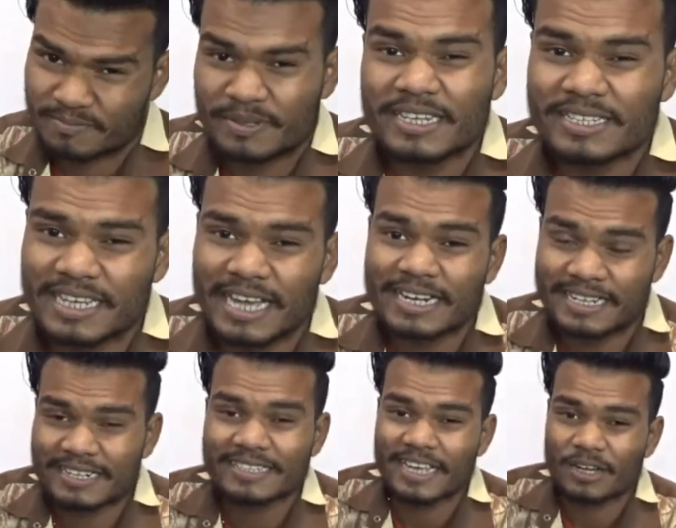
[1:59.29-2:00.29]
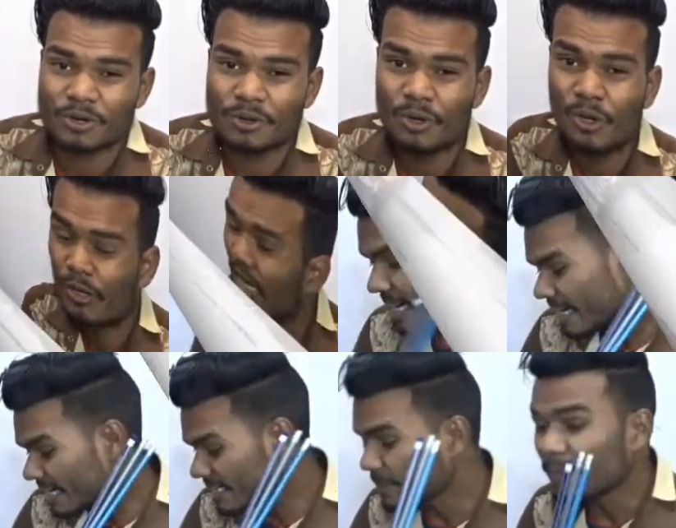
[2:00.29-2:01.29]
प्लीज यार कर दिया करो यार
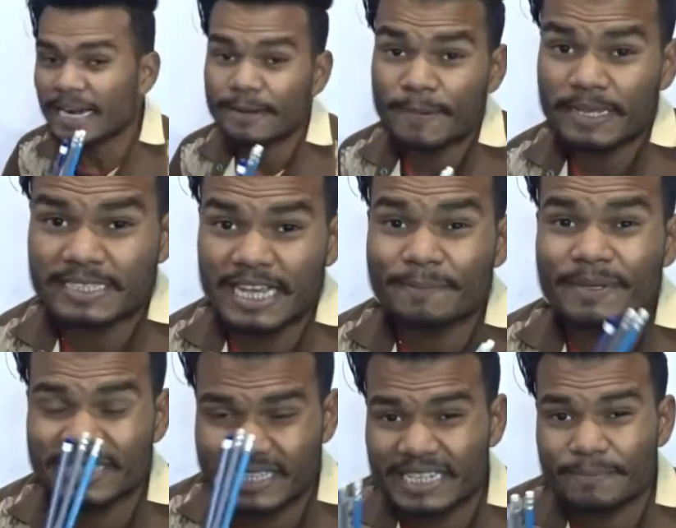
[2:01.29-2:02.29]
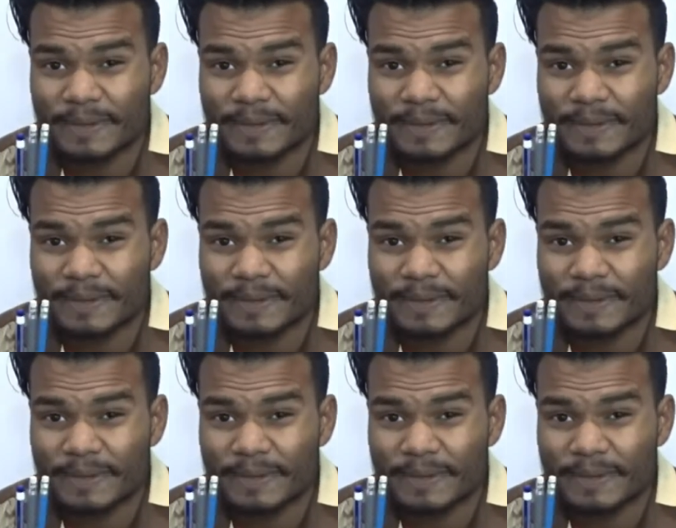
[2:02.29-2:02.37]
गाइस हमारे पास यहाँ पे तीन